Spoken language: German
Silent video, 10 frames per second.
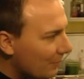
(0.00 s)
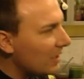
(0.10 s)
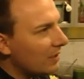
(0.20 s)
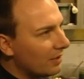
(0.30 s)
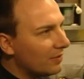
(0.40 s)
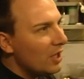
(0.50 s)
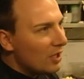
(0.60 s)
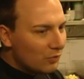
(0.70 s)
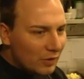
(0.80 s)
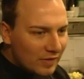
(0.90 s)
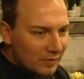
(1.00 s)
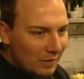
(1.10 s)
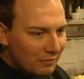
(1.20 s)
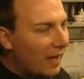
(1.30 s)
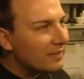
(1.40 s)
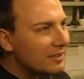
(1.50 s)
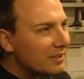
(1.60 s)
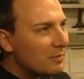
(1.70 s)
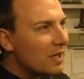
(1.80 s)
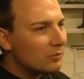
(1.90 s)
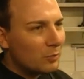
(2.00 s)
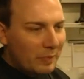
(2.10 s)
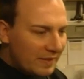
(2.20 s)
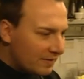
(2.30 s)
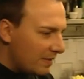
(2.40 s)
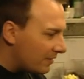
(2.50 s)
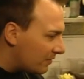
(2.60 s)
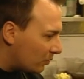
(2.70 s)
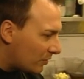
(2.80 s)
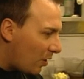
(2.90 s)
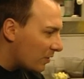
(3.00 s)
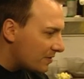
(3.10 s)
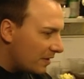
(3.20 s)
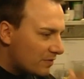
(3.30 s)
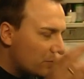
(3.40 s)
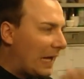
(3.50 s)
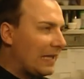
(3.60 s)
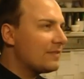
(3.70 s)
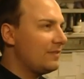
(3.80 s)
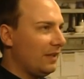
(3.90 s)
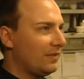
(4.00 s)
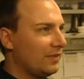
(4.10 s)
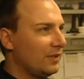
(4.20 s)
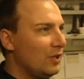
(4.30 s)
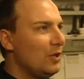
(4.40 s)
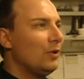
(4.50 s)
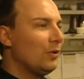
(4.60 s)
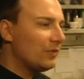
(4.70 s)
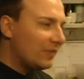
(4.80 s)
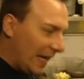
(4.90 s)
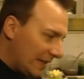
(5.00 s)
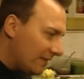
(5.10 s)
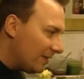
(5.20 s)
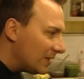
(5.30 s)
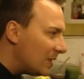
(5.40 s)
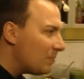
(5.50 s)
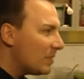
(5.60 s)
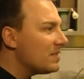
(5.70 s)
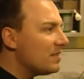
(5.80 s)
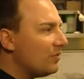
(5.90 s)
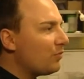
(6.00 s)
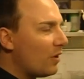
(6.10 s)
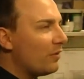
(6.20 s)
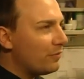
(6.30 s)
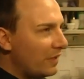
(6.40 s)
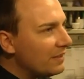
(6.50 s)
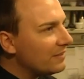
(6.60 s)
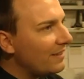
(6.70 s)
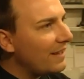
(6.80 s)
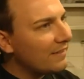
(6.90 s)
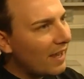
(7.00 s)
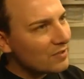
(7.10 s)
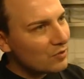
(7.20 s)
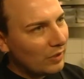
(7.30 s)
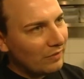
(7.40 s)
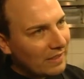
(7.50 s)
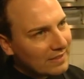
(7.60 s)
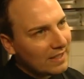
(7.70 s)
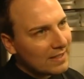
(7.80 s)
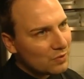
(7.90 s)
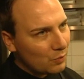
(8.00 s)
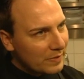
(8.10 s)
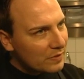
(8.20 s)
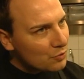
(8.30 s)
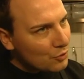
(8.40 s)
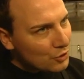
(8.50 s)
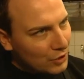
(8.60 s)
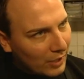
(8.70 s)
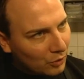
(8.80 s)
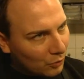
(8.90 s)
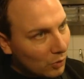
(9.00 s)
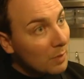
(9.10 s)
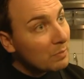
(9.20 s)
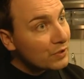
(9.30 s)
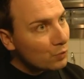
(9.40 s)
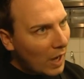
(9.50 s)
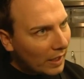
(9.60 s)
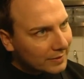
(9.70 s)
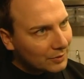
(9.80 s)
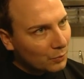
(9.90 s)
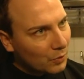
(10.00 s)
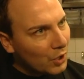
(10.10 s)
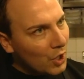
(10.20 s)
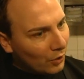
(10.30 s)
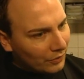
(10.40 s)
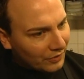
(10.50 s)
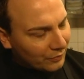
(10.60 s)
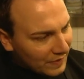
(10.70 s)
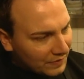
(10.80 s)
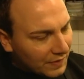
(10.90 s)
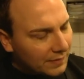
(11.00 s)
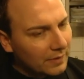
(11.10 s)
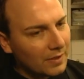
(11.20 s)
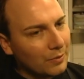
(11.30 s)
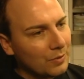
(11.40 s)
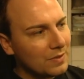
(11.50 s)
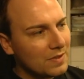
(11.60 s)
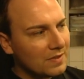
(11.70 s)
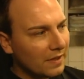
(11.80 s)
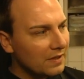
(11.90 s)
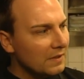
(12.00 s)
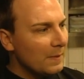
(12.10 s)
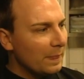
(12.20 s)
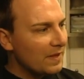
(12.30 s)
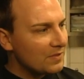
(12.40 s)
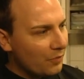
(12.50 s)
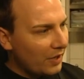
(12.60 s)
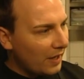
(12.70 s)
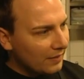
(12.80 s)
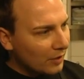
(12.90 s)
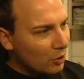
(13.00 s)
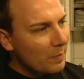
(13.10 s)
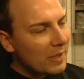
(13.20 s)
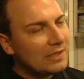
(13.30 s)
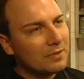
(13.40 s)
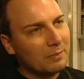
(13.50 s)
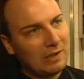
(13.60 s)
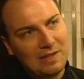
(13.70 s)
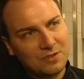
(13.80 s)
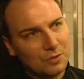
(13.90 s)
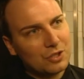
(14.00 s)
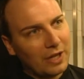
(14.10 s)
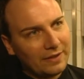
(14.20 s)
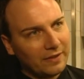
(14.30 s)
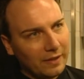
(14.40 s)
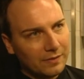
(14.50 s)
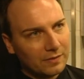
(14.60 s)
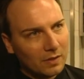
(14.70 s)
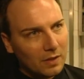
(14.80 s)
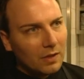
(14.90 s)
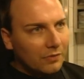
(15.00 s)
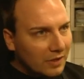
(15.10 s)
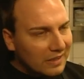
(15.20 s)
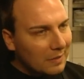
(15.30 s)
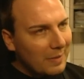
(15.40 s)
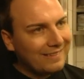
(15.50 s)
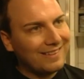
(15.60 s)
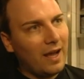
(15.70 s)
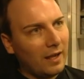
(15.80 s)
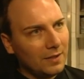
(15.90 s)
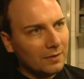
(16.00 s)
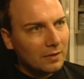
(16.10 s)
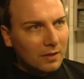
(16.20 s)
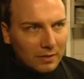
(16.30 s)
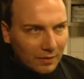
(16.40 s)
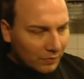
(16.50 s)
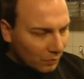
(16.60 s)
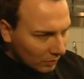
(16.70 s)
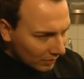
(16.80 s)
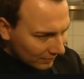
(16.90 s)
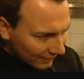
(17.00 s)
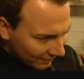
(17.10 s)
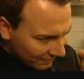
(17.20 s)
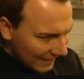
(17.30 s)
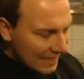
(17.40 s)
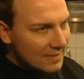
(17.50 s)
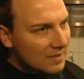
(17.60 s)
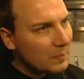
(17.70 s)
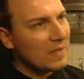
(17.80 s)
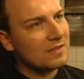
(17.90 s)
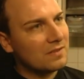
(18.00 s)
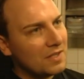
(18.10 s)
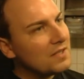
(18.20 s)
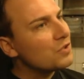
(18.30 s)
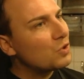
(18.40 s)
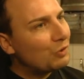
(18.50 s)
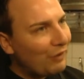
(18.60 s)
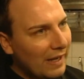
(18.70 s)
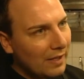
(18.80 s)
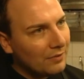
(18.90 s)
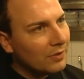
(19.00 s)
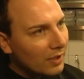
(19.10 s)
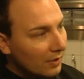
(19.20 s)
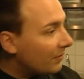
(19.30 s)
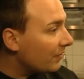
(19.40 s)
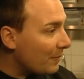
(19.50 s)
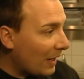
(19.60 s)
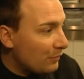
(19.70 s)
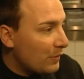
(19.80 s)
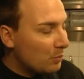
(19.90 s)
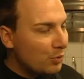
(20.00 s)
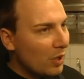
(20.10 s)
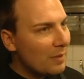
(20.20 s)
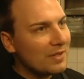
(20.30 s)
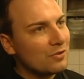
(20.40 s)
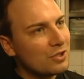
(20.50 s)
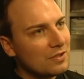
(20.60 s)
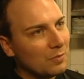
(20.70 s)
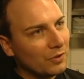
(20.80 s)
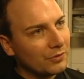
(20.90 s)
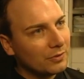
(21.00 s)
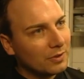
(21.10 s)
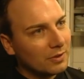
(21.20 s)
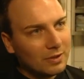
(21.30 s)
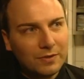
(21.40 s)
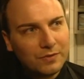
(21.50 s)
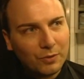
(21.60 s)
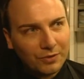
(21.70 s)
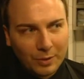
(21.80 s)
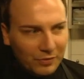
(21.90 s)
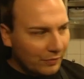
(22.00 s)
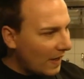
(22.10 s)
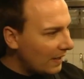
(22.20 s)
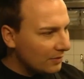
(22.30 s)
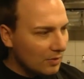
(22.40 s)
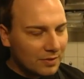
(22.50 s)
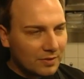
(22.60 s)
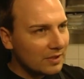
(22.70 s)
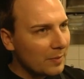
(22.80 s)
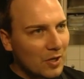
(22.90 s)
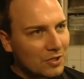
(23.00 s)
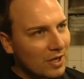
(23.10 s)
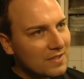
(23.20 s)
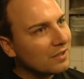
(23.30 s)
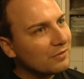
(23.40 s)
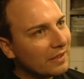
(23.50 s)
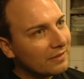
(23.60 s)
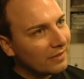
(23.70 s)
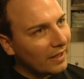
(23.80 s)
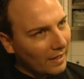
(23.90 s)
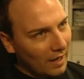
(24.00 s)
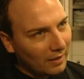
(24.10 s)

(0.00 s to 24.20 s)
zur Armee gehst. Du wirst erstmal fertig gemacht, du bist nichts, du taugst nichts, du kannst nichts. Und dann nimmt man sich vor, welche Talente hast du denn? Was kannst du? Bist du schon schnell genug? Bist du hart genug? Und das Wichtigste in der Küche ist ja nicht, dass du der, der körperlichen Belastung standhältst, sondern der mentalen. Dass du willens bist, dich zu quälen. Das ist am Anfang purer Masochismus. Das ist so. Und da müssen wir alle durch. Ich habe auch Scheiße gefressen drei